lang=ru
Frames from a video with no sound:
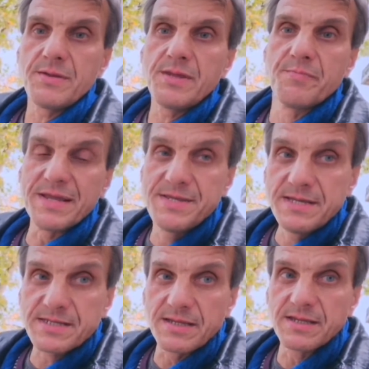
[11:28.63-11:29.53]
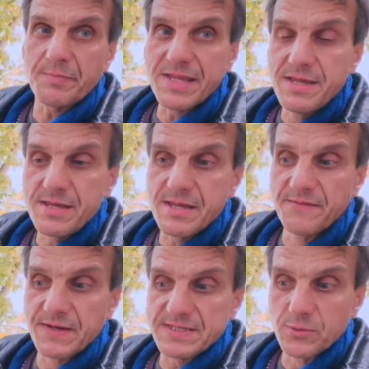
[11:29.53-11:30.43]
и бандитские нападения
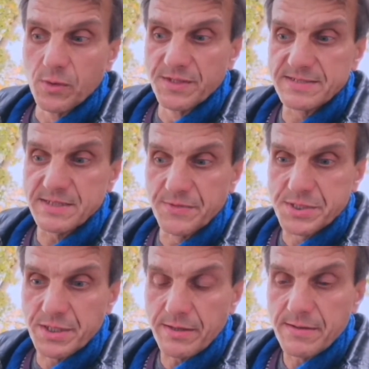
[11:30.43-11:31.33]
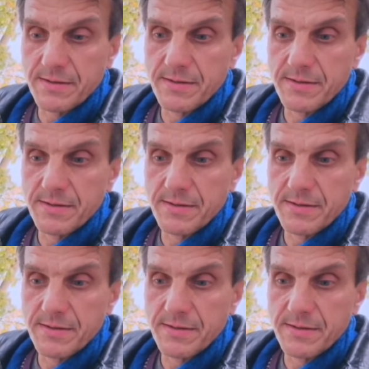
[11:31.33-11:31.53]
диверсионные совершать.